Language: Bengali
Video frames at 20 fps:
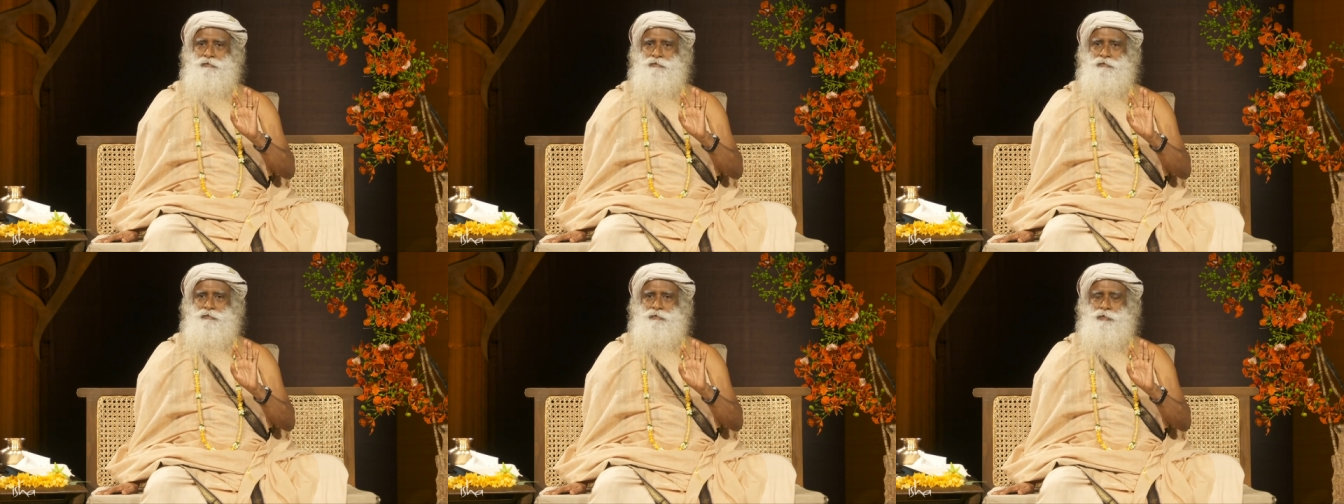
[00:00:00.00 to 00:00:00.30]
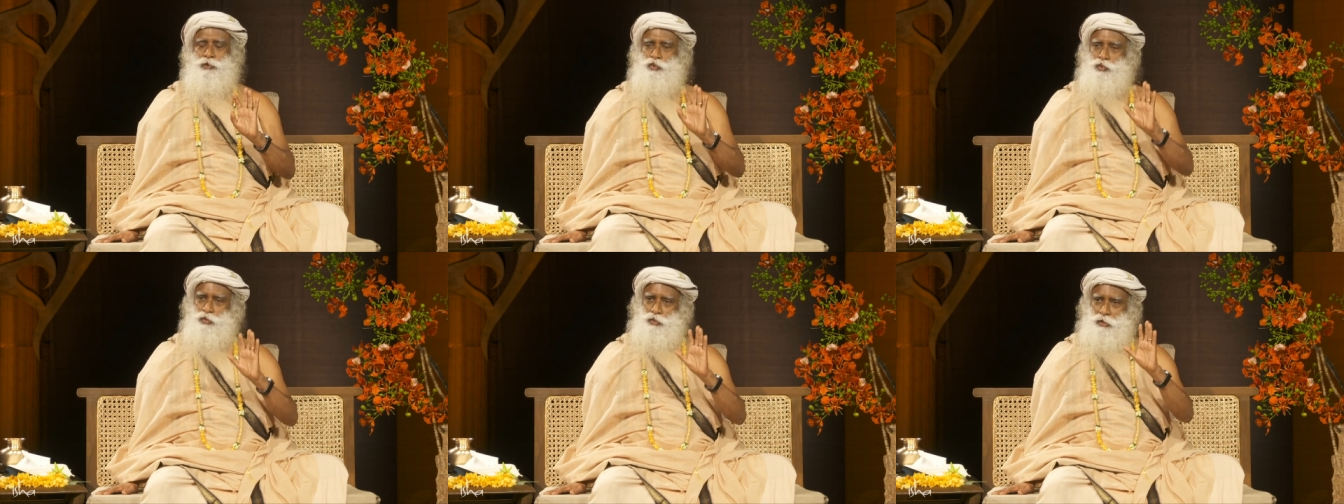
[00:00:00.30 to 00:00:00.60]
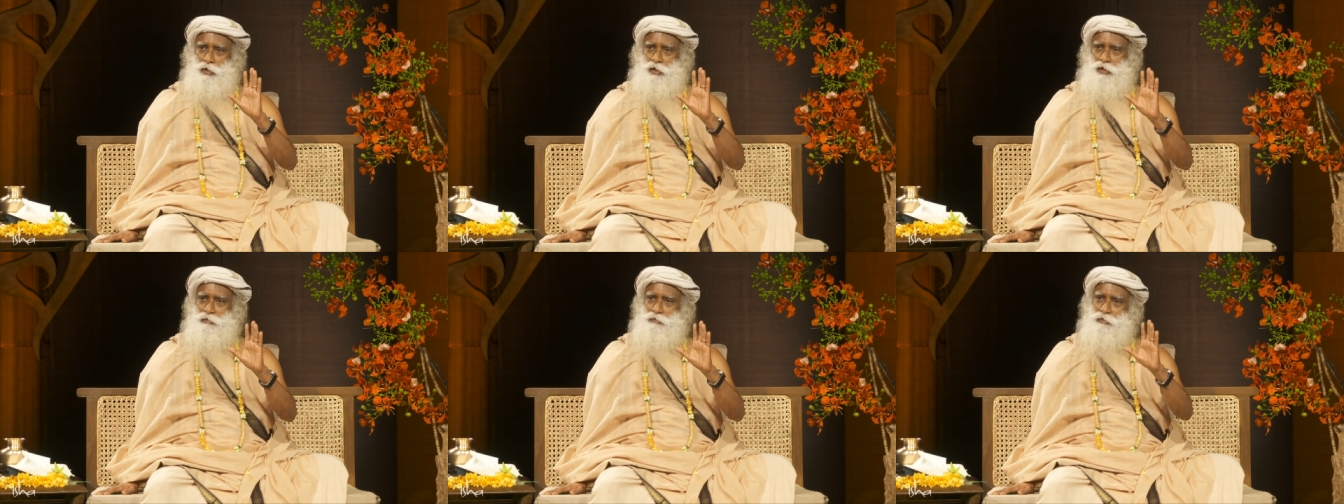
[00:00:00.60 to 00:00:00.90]
আপনি
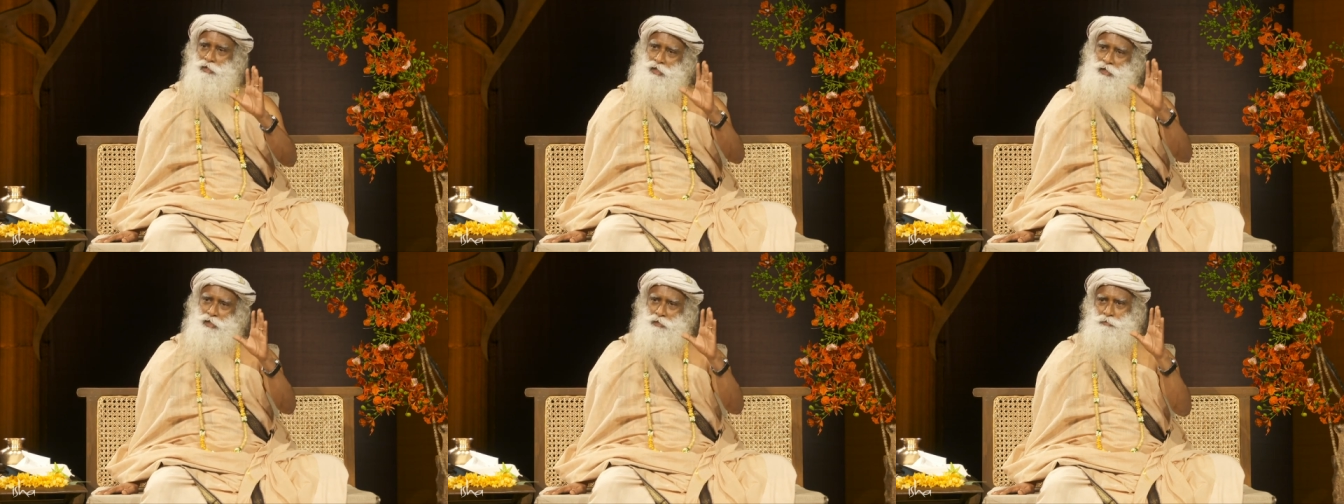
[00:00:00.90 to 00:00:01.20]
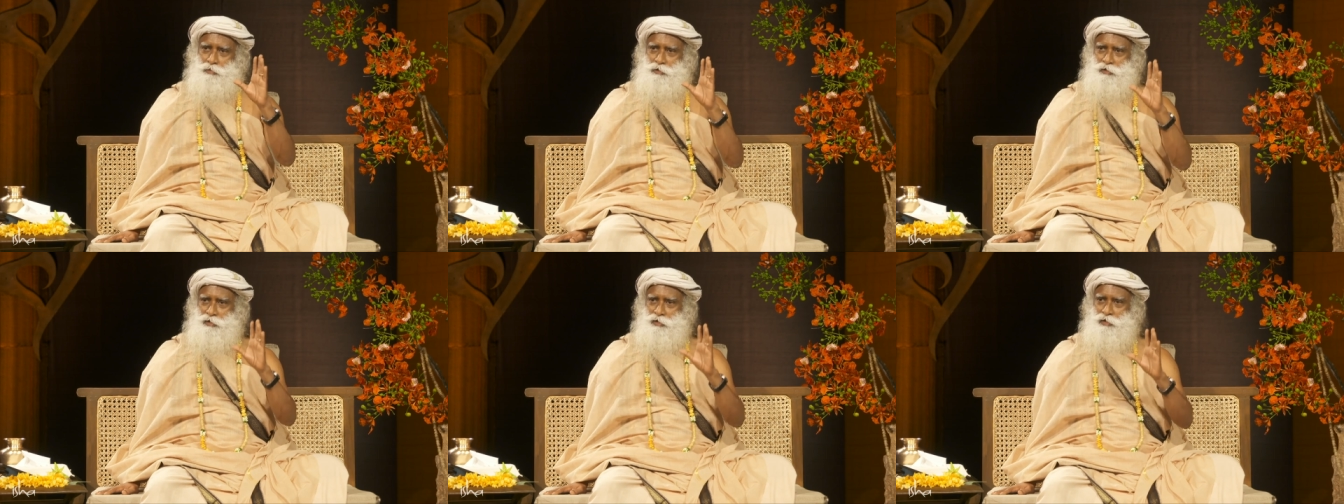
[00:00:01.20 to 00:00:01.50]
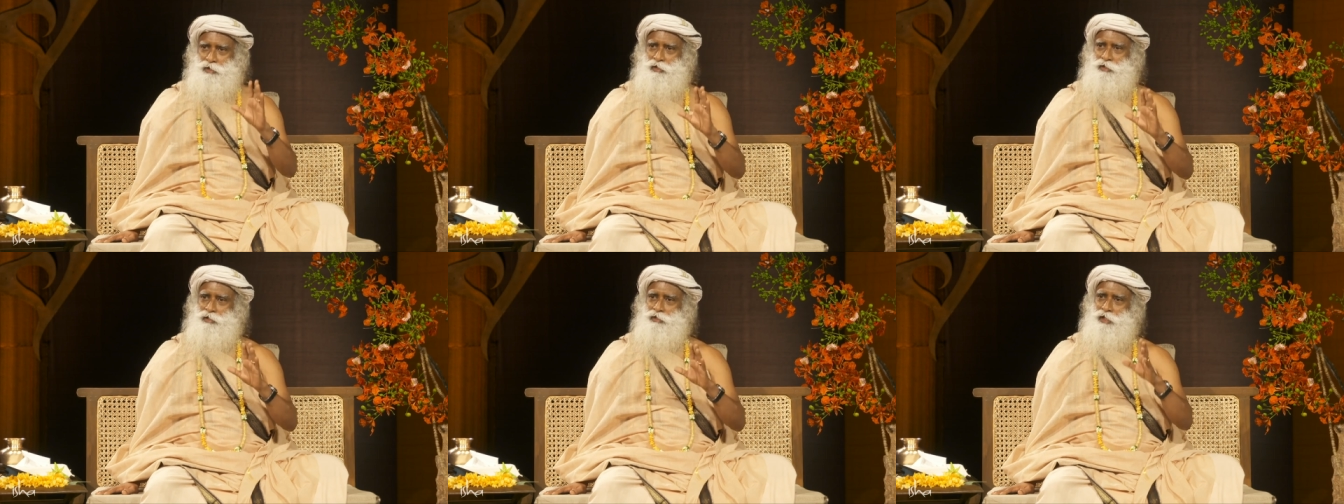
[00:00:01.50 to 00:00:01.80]
তাকে গণপতি
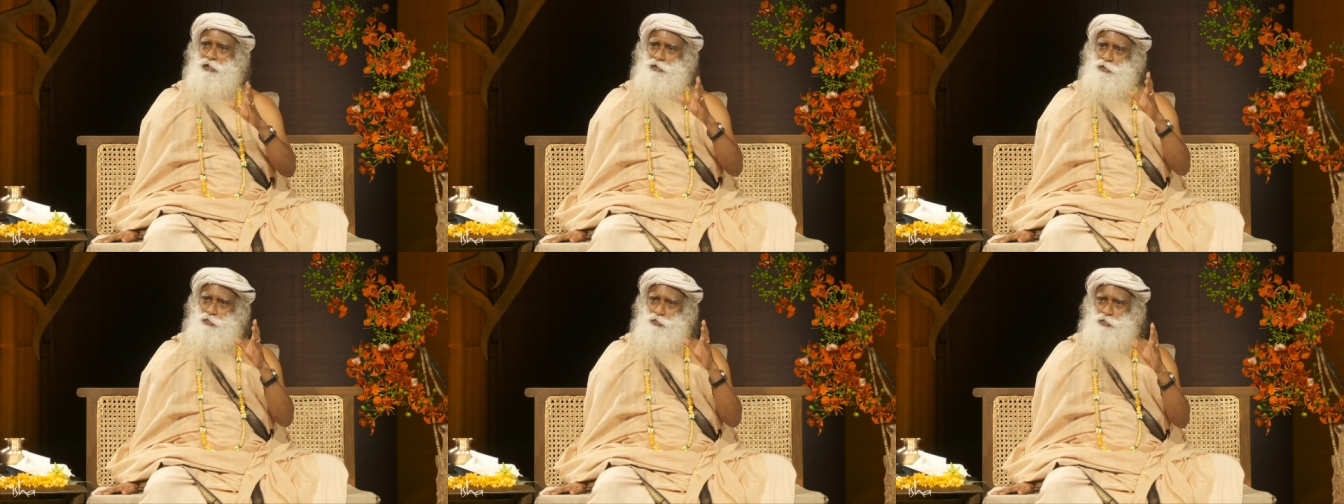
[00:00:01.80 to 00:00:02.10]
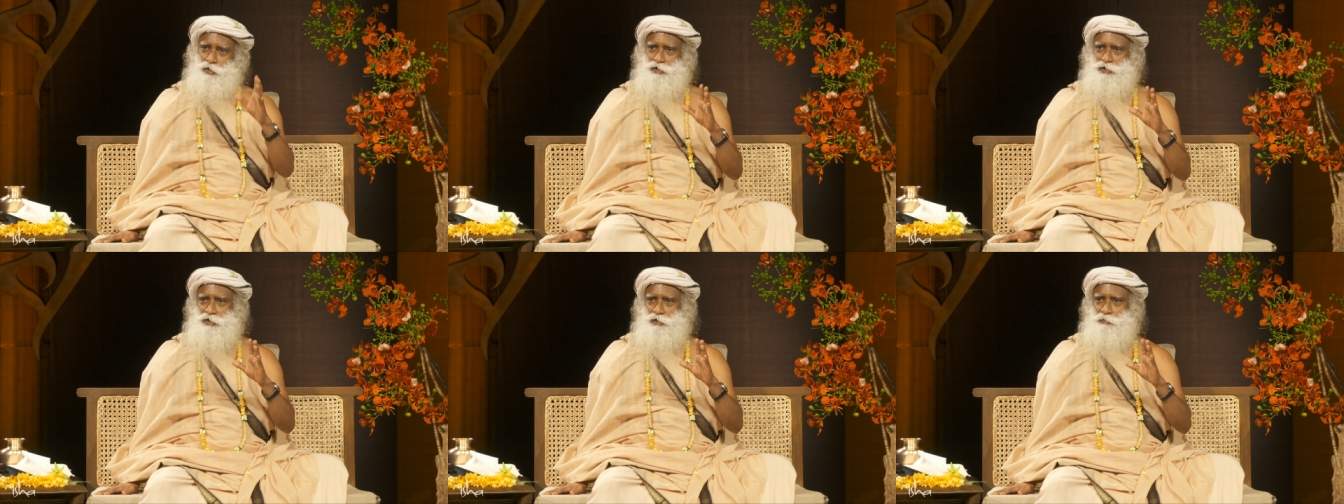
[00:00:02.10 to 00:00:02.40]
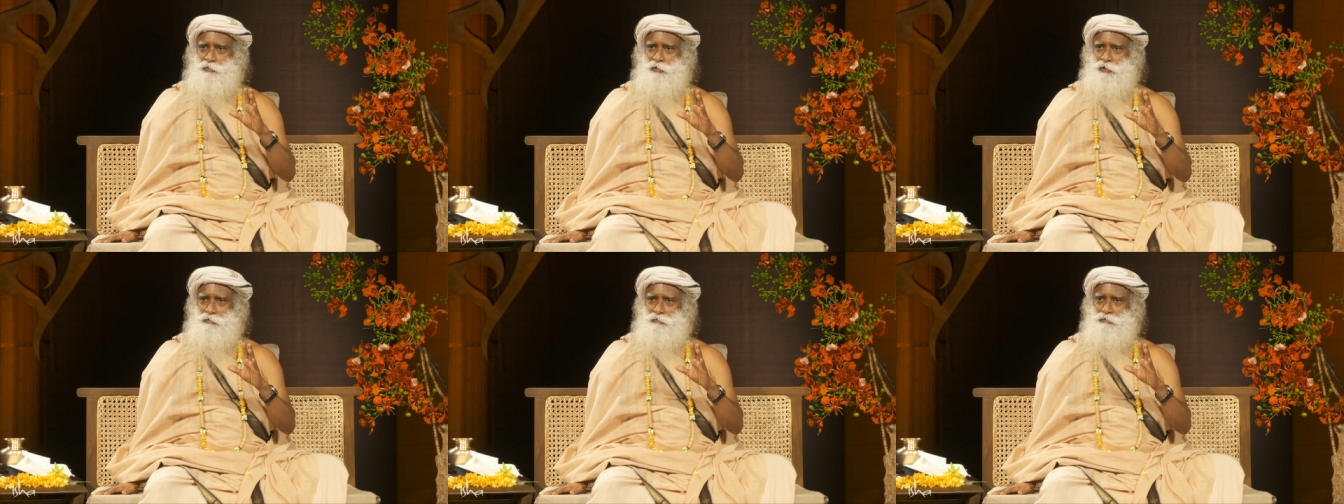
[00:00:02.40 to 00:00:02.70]
বলুন বা তাকে পুজো
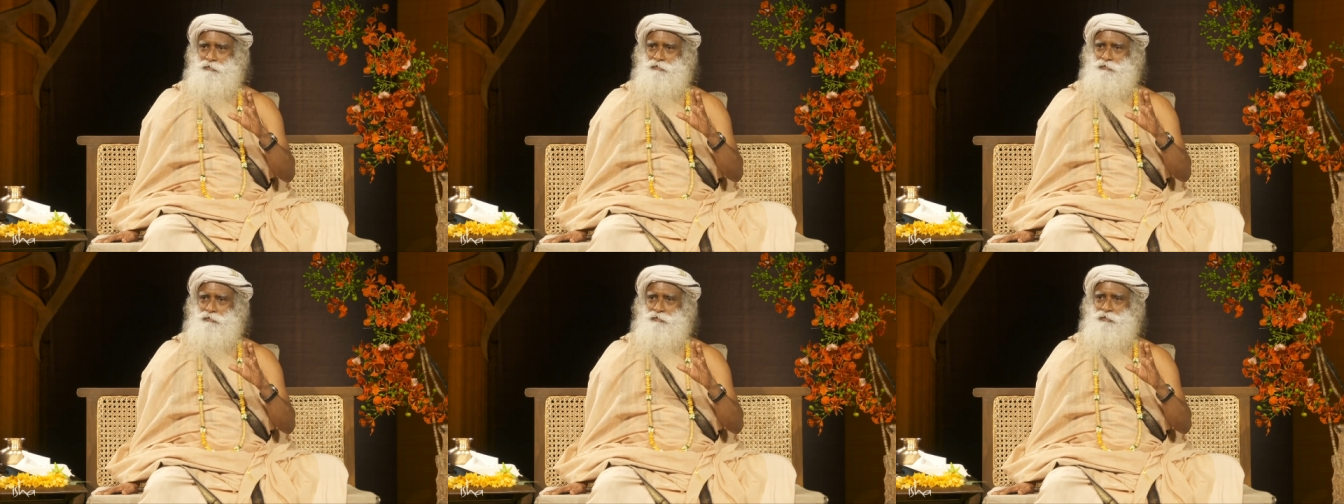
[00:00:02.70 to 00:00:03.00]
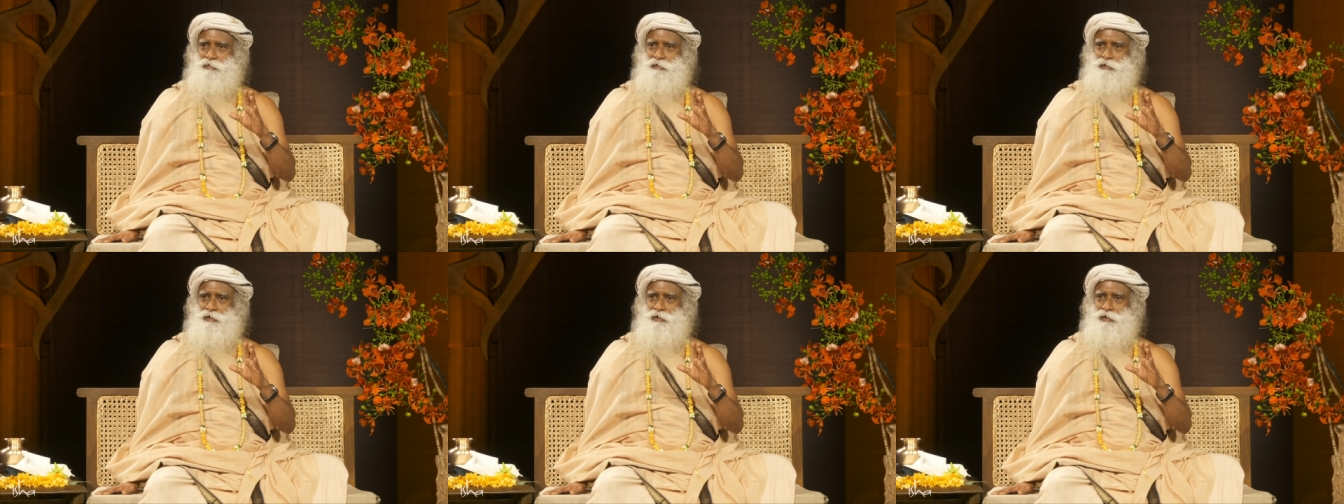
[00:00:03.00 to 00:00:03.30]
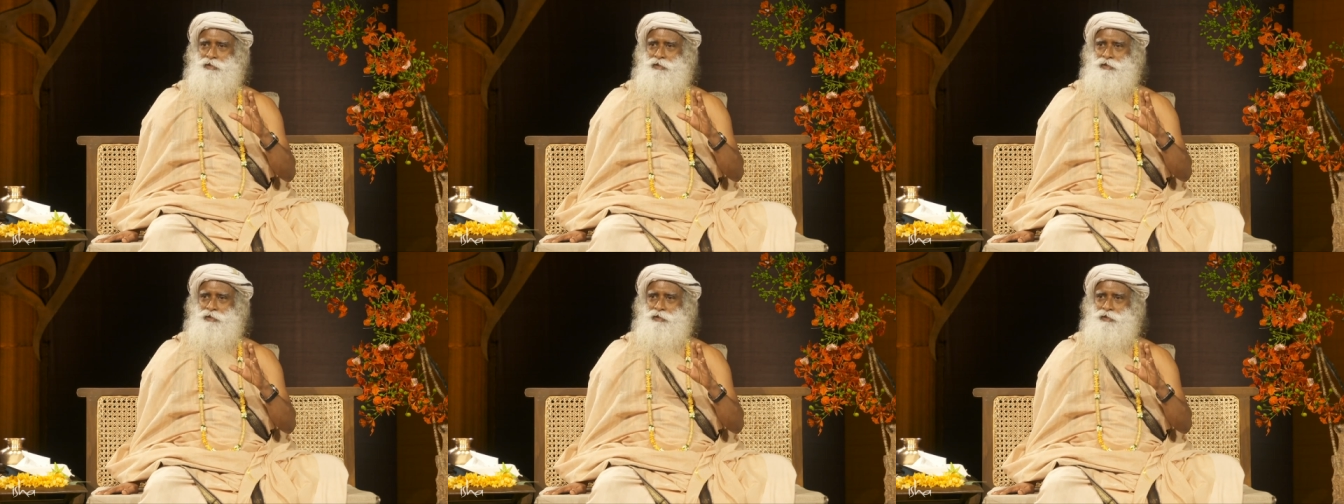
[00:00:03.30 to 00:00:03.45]
করার চেষ্টা করুন